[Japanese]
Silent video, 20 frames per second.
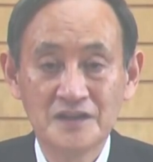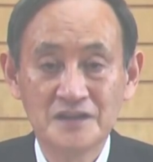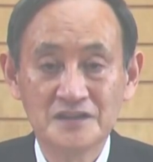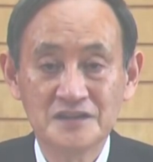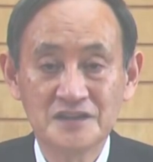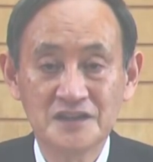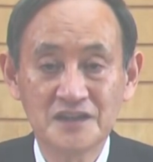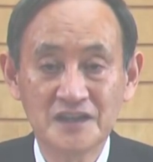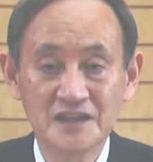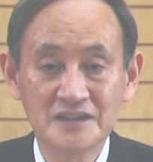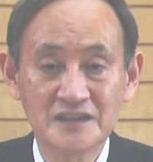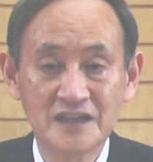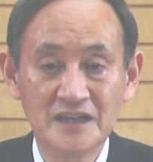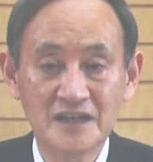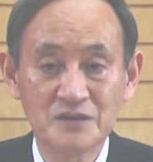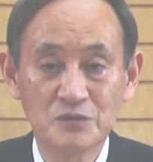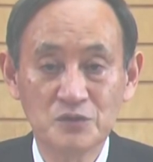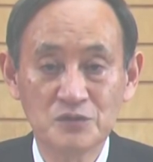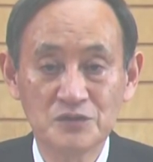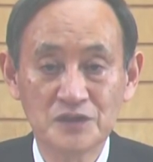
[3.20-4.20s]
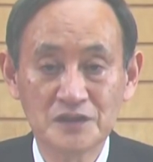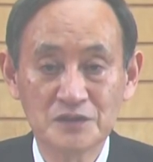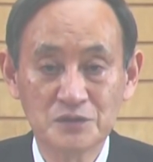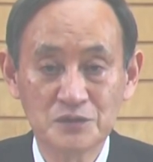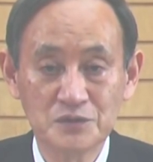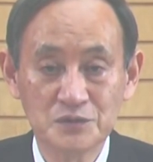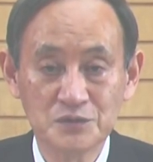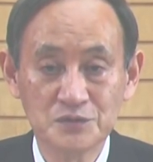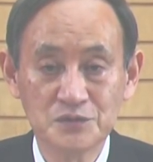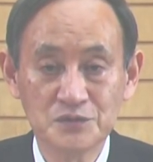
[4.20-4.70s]
新型コロナ
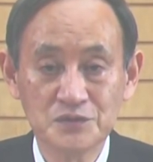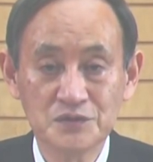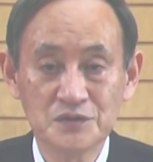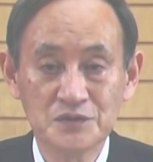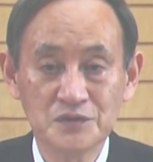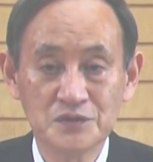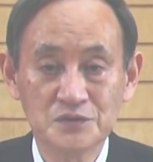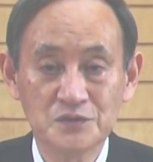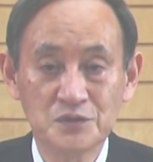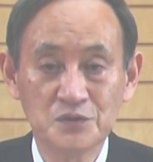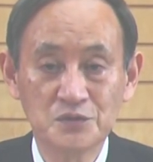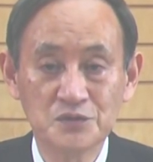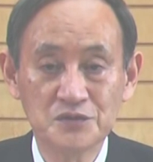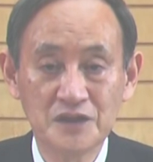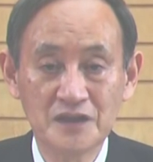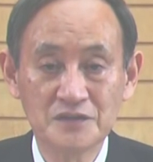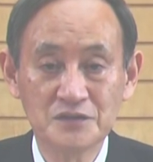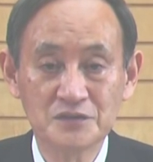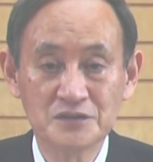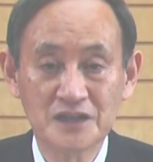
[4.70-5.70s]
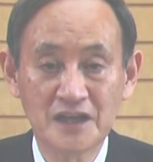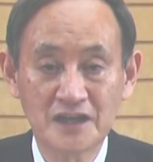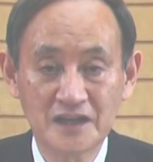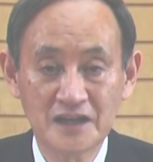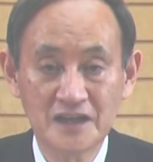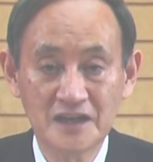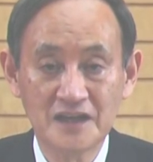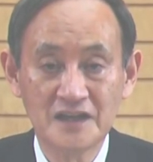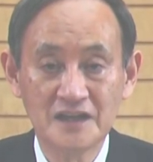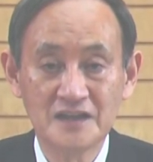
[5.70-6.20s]
という国難の最中
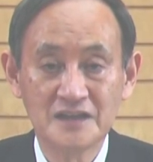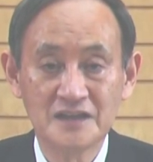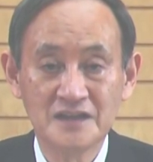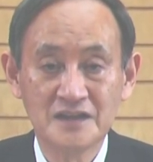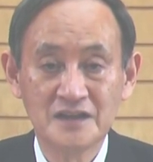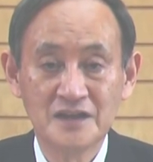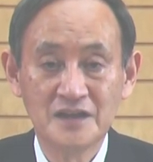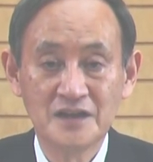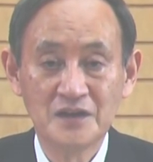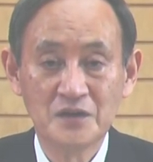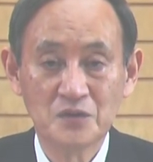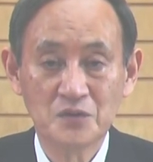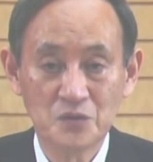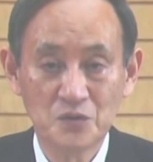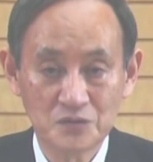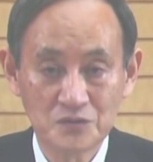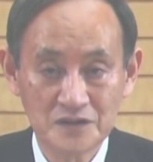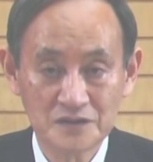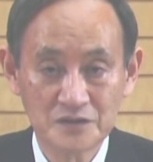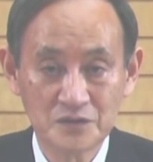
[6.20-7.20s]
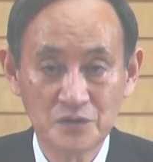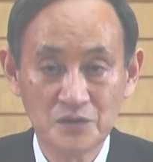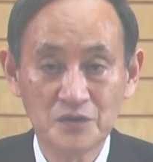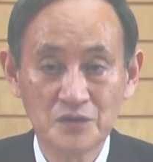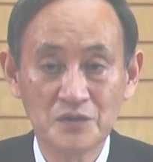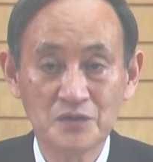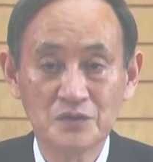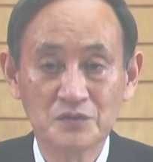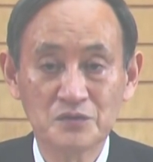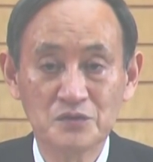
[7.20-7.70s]
国家と
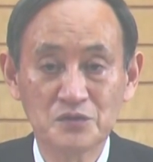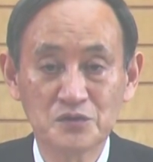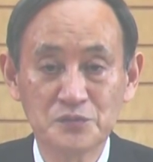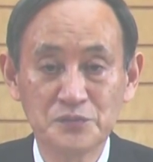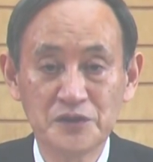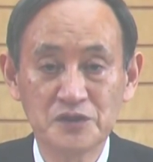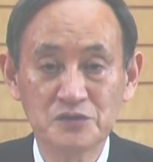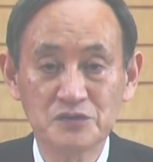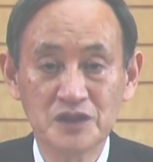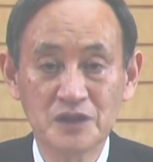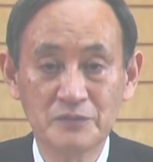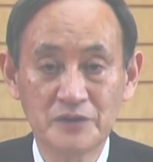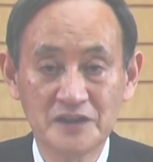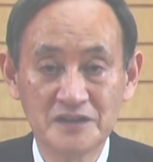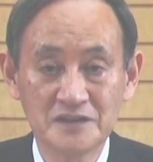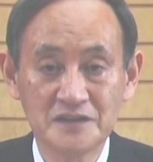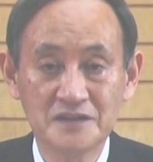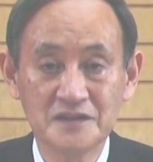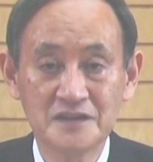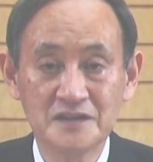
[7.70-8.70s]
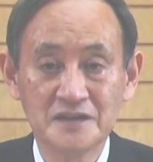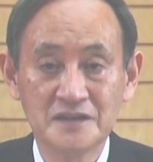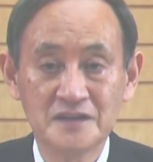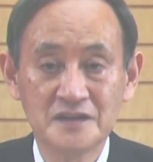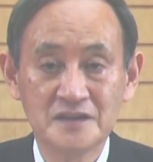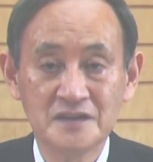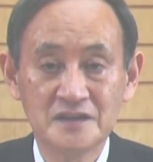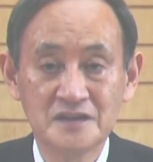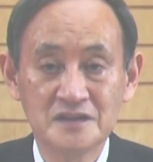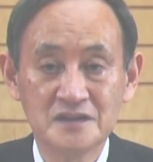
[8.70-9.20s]
国民のために
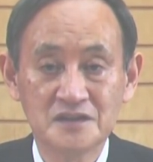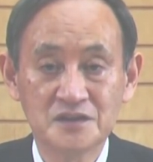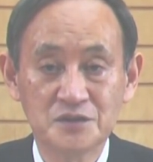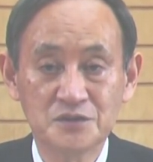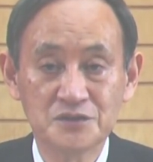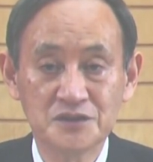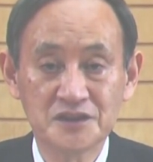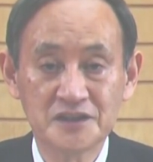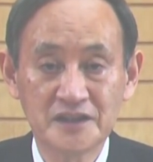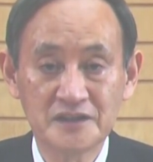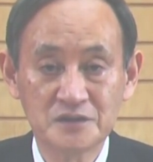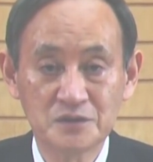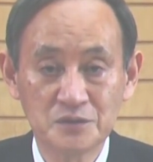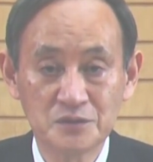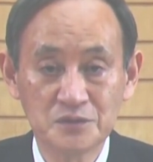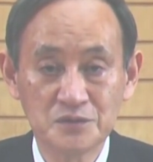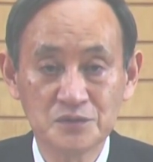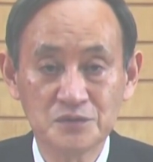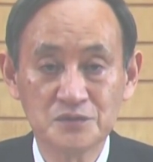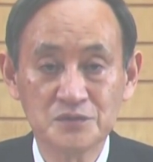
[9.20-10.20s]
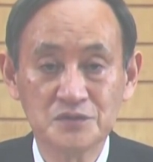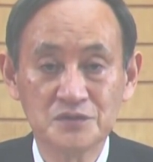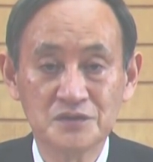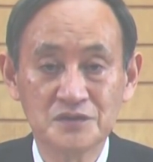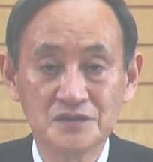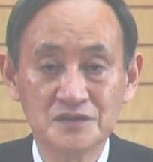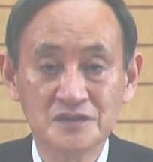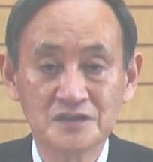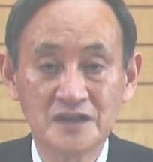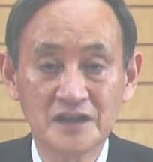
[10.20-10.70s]
尽くしたいという
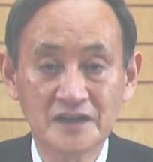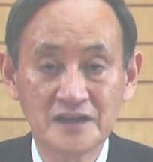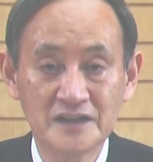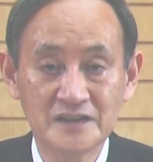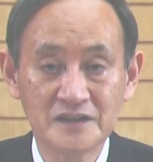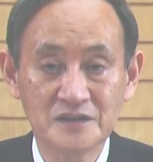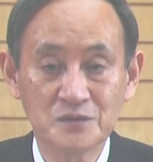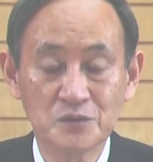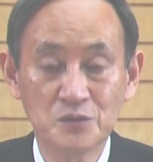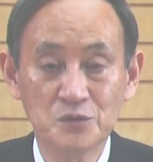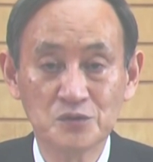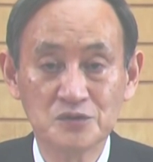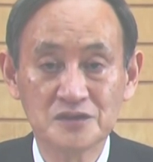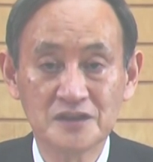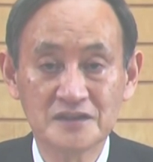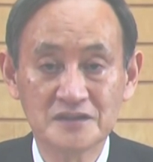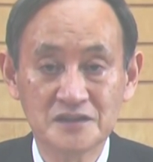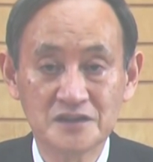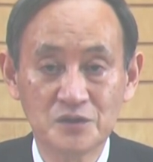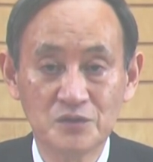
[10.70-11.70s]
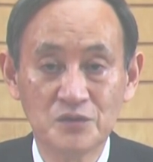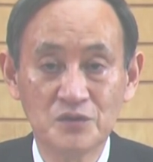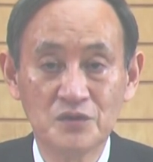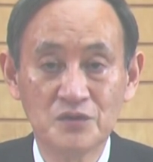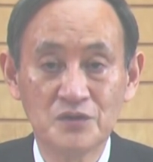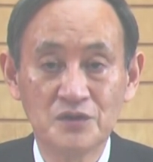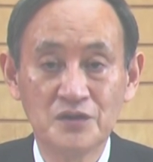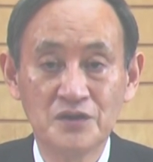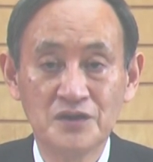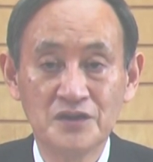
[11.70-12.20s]
高い志と
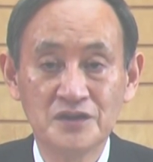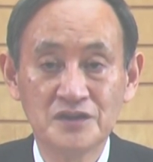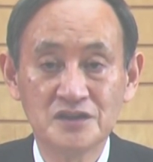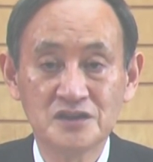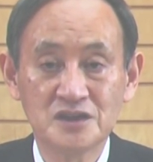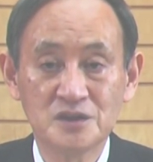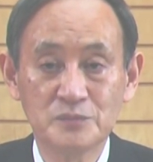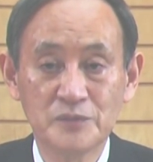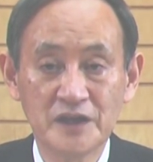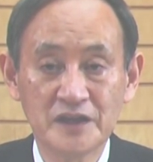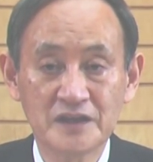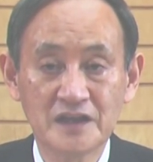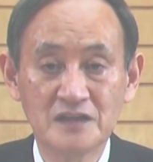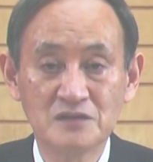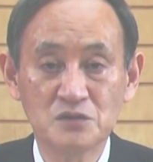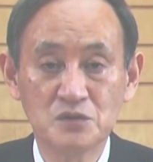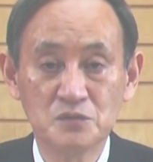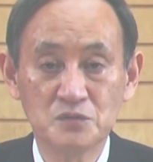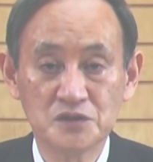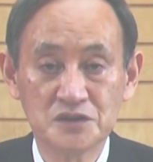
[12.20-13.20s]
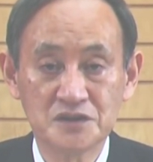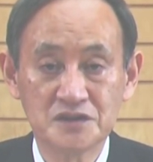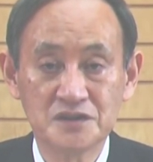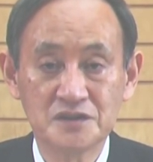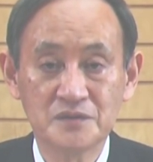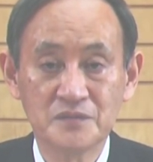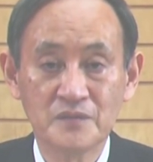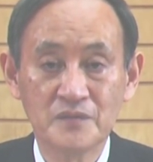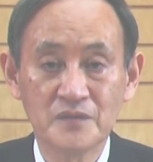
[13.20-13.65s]
使命感を持ち